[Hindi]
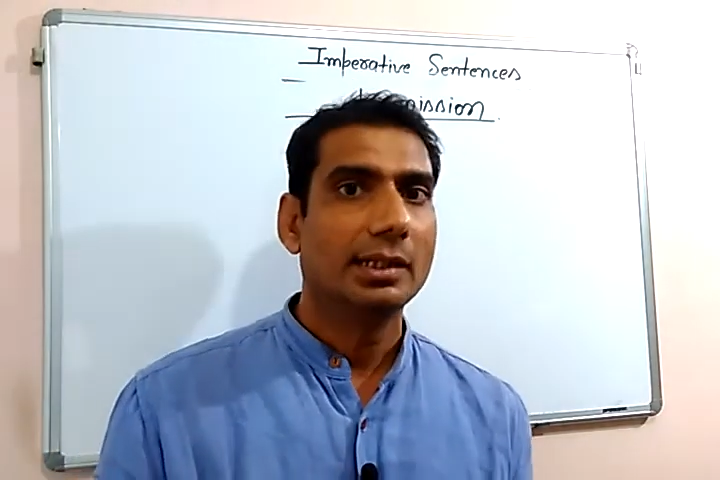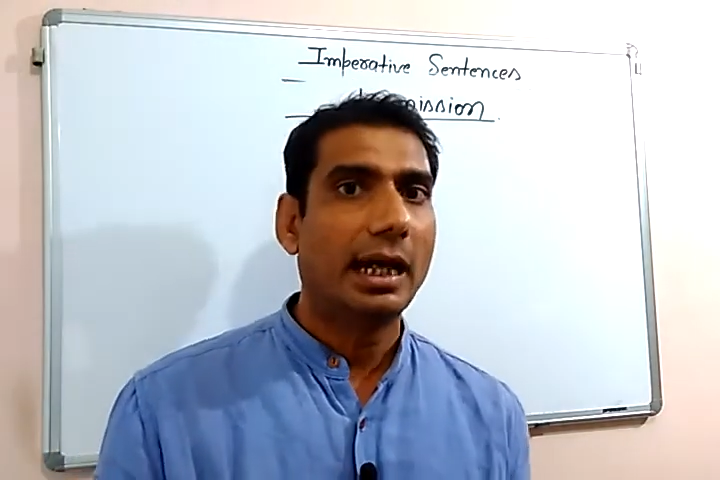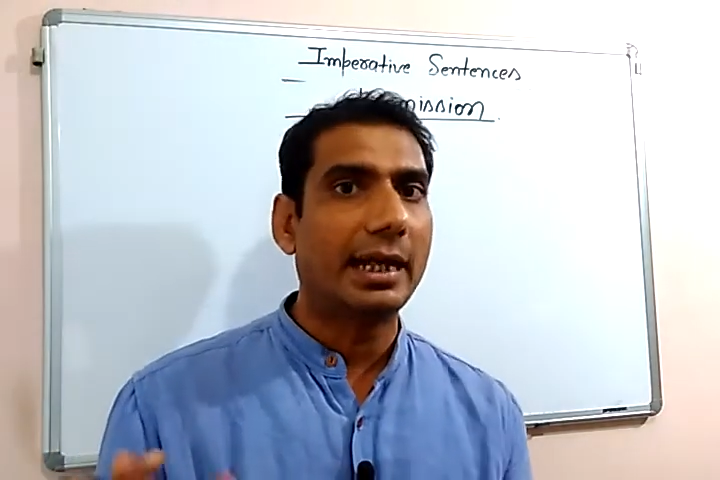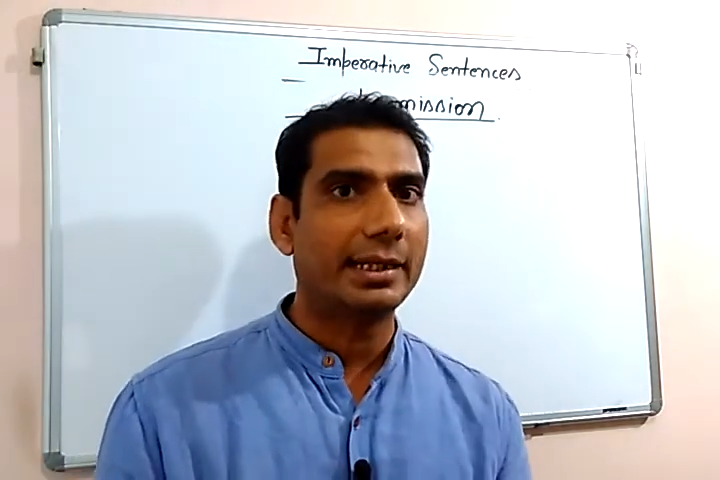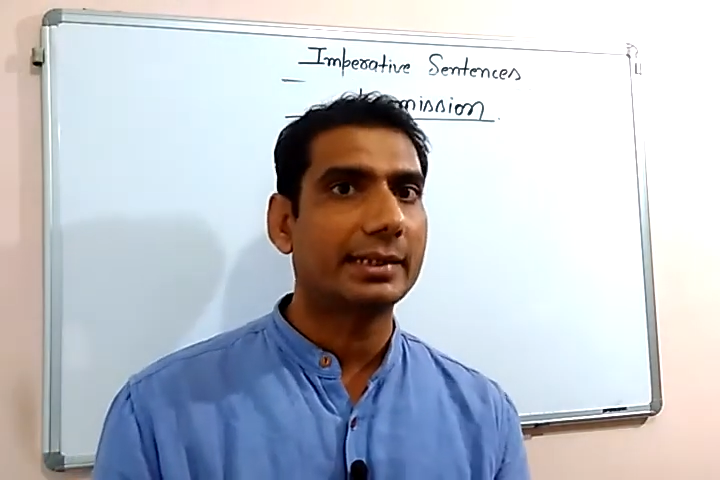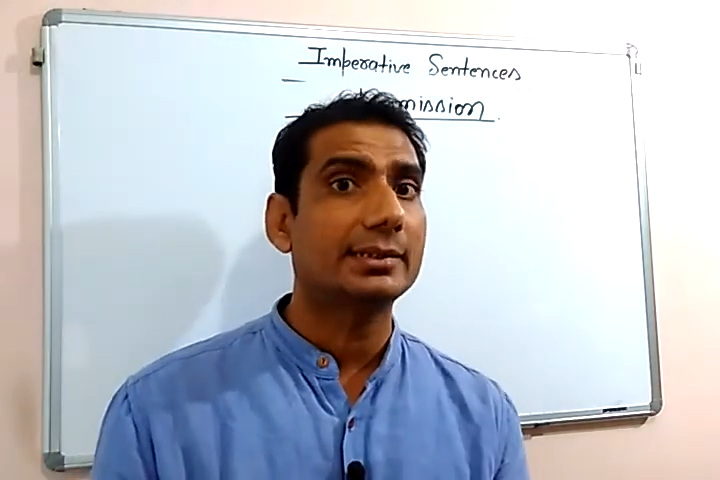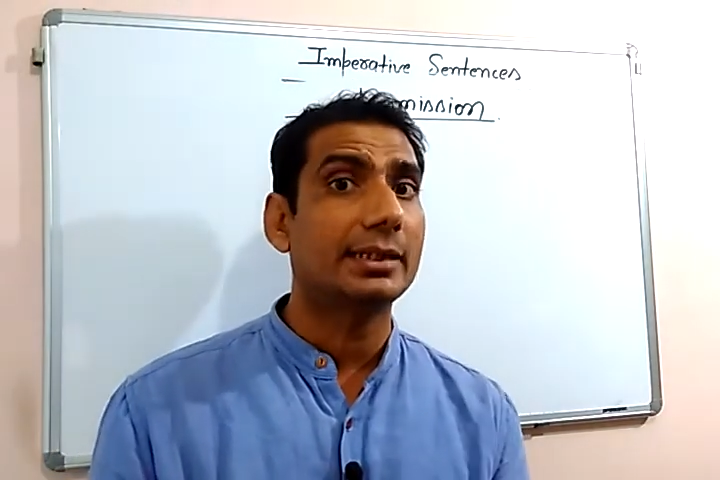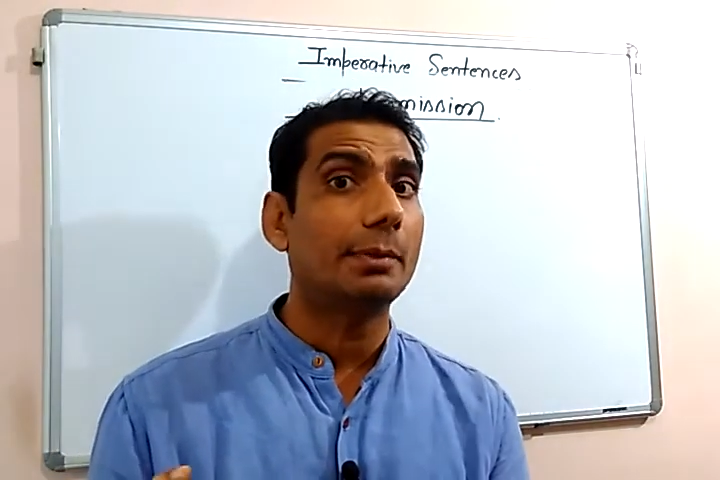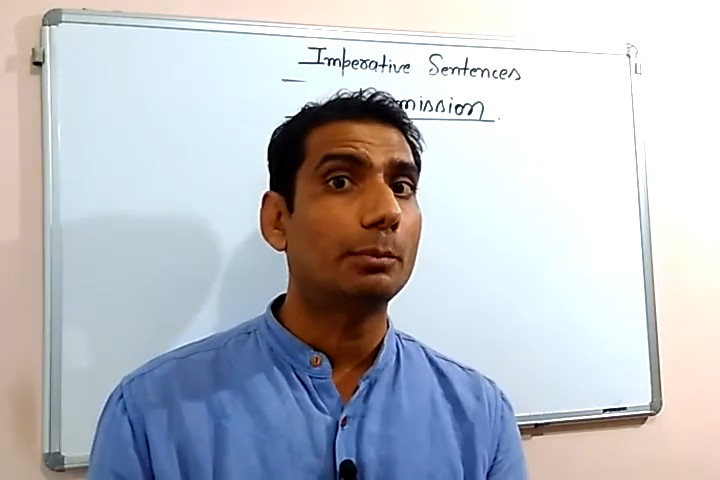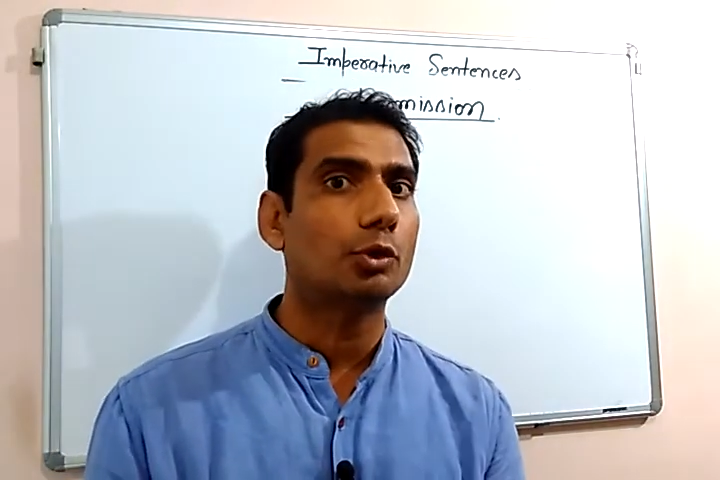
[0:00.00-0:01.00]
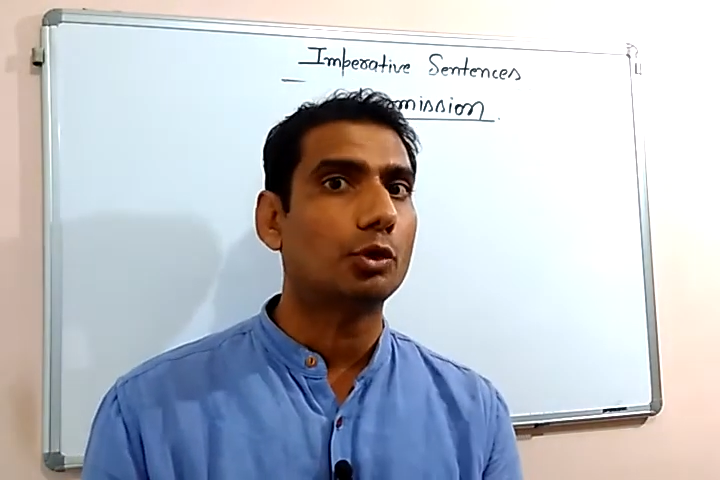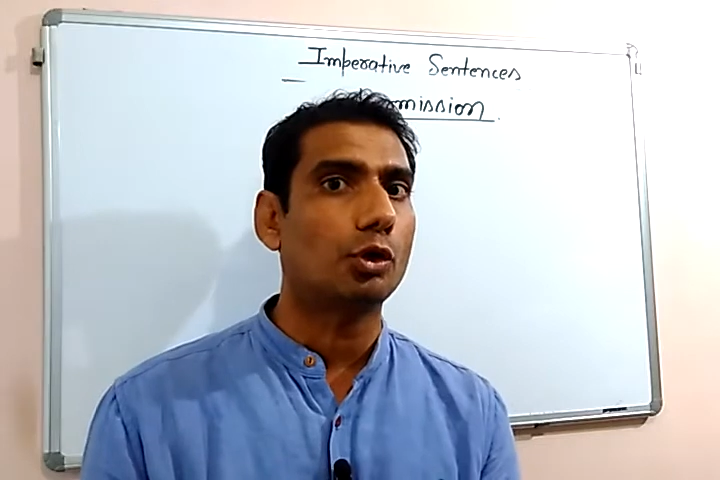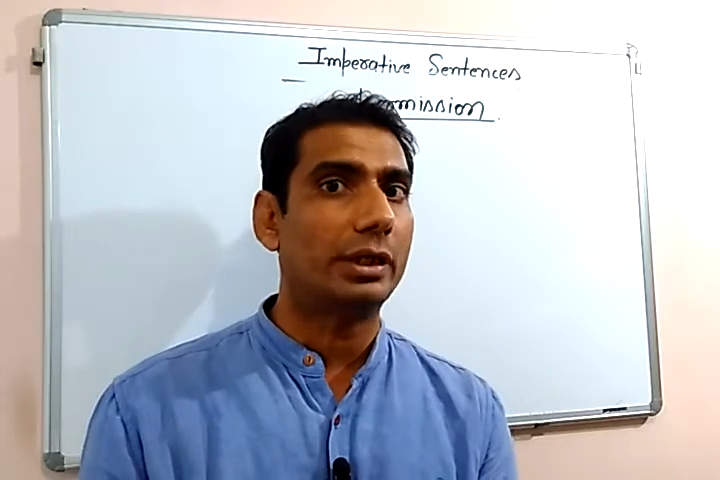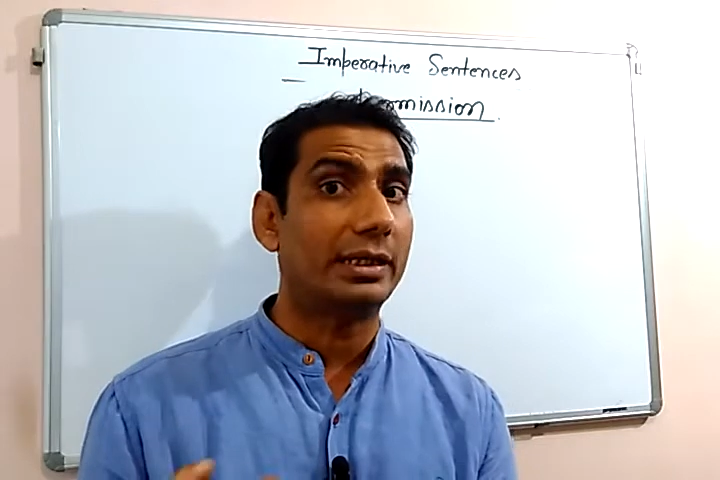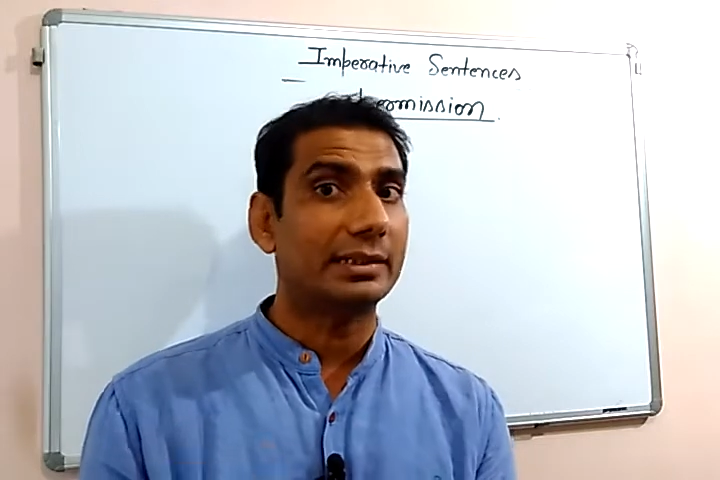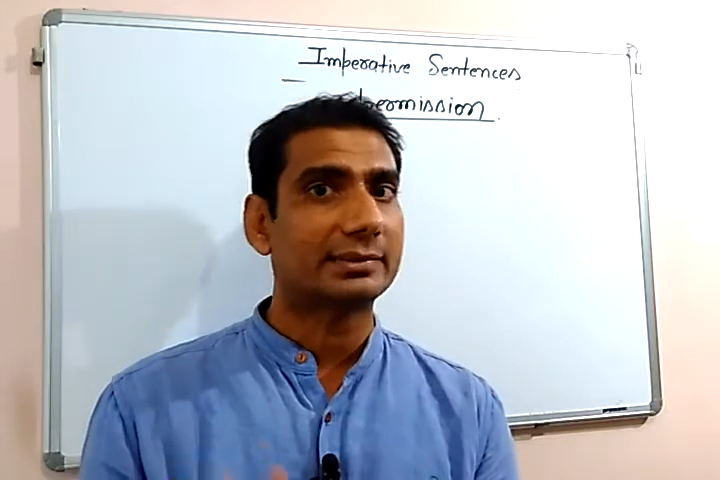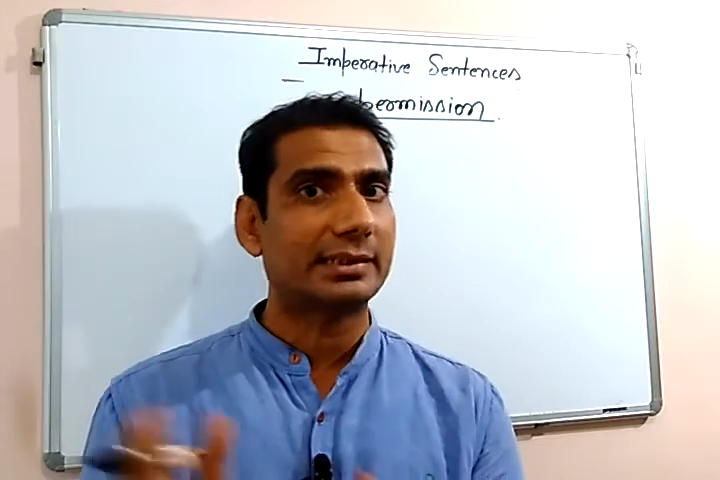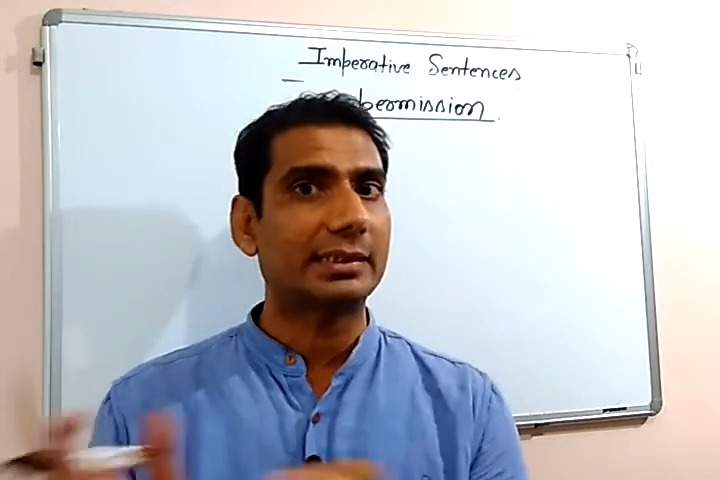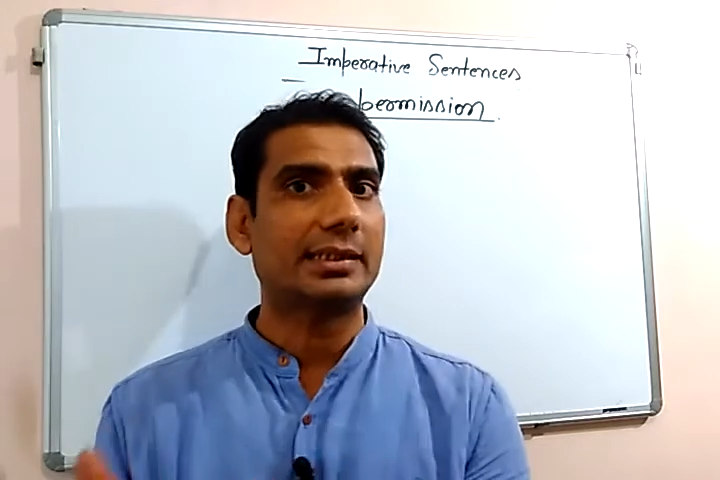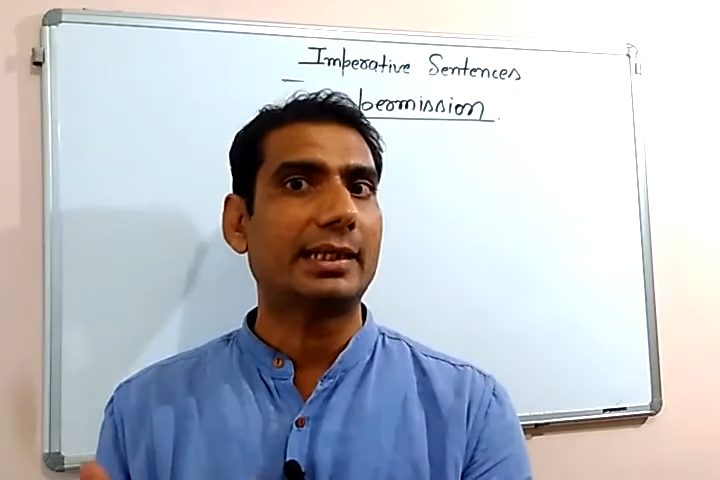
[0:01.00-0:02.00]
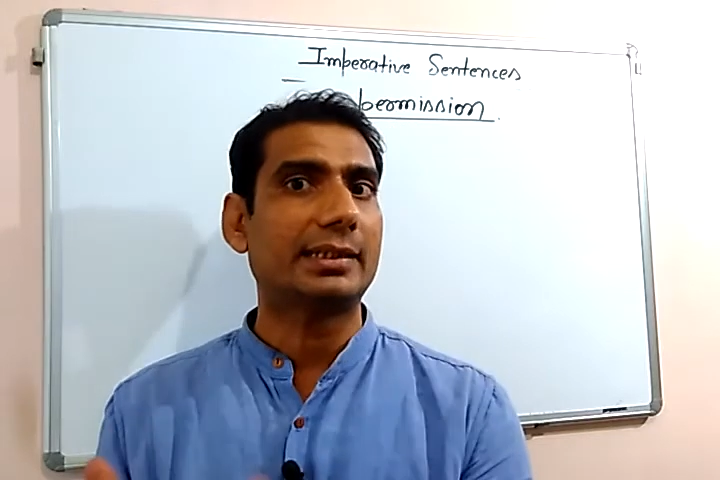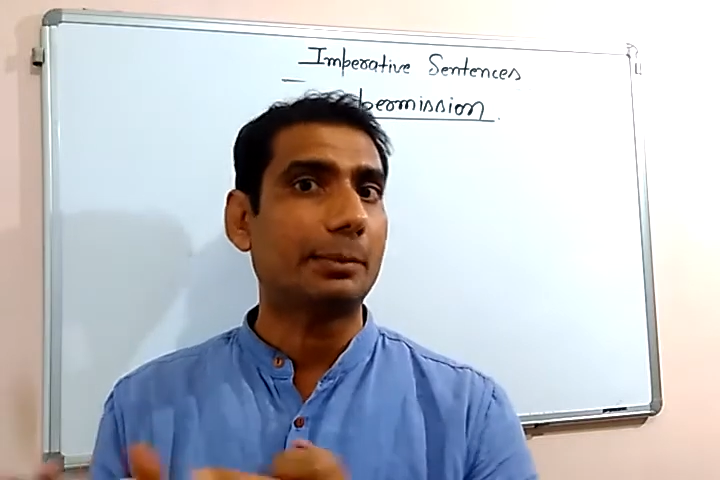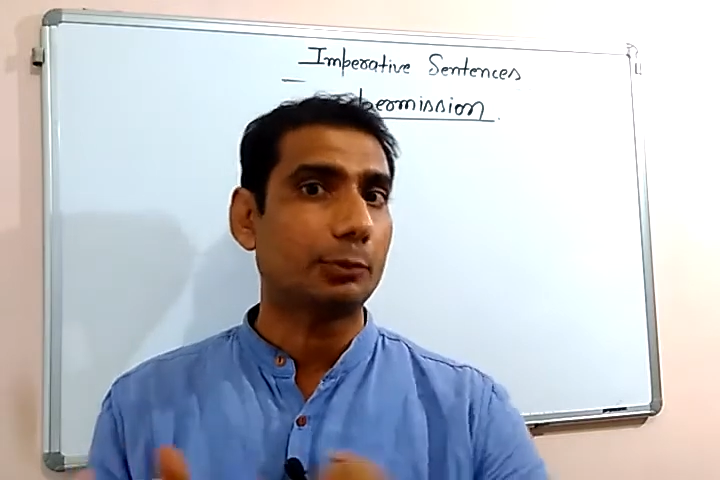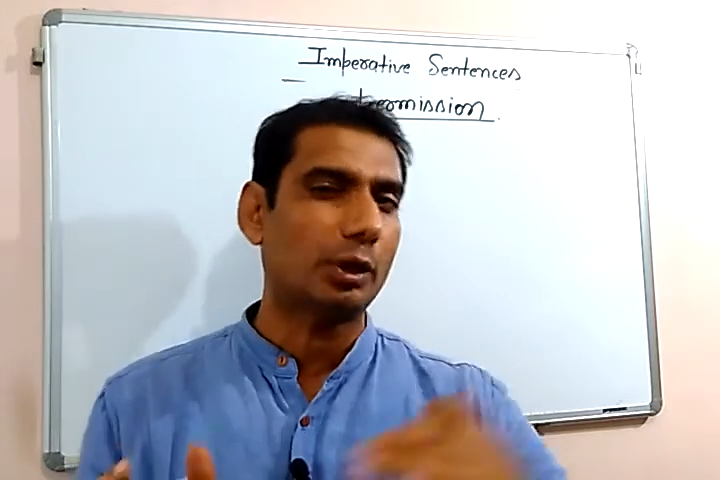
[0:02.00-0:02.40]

हाँ लेकिन जब हम उनको इंग्लिश सीखते हैं तब